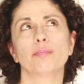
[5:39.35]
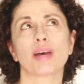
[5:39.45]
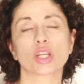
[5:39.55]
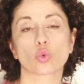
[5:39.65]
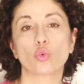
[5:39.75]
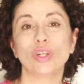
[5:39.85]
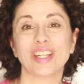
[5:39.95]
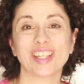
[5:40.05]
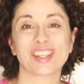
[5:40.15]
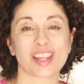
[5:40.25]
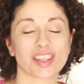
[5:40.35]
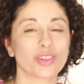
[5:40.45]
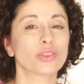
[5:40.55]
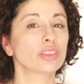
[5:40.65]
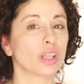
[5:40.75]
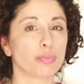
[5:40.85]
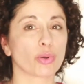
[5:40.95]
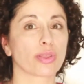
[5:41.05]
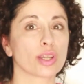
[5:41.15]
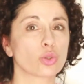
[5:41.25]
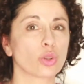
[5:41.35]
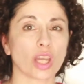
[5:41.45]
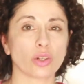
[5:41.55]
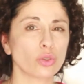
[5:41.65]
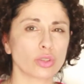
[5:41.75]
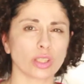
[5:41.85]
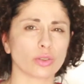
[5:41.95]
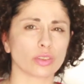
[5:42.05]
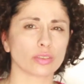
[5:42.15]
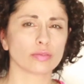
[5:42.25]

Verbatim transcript: masculinización del proceso diagnóstico.